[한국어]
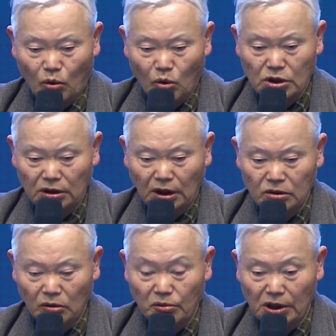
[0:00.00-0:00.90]

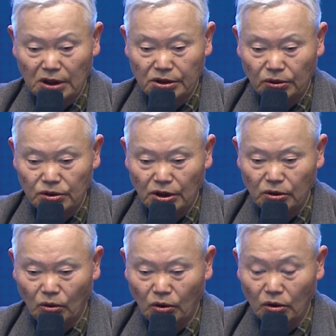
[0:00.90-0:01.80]
공산당 정부가 현재
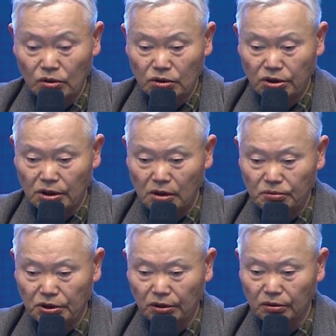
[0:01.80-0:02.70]
요령성,
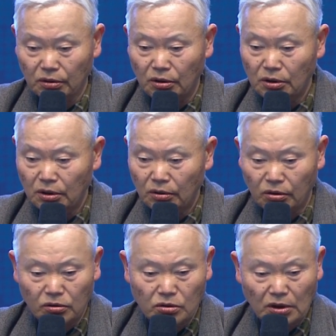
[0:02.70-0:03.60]
길림성,
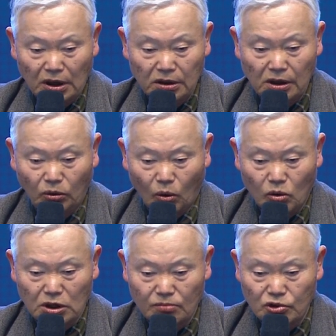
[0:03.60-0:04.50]
흑룡강의
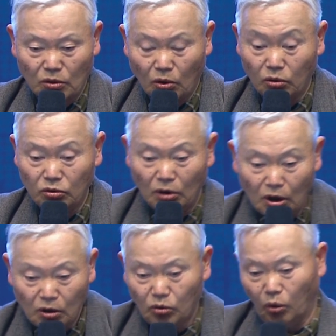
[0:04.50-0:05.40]
동삼성 혹은
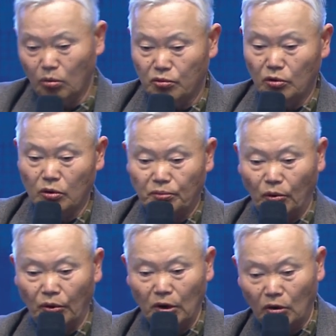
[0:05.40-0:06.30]
동북으로
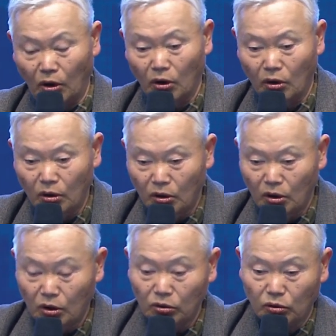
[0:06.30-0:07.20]
부르고 있고
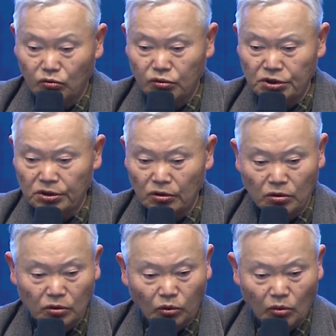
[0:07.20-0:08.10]
또
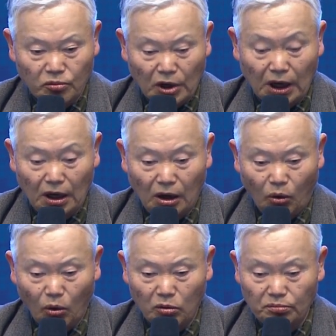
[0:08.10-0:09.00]
국제적으로 동북아
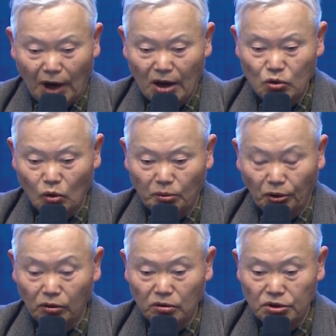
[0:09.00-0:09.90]
혹은 만주로
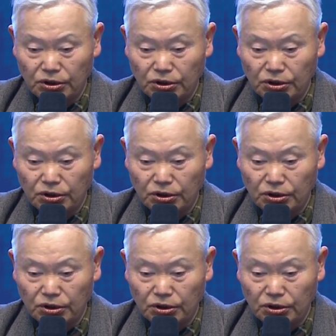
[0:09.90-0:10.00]
부르는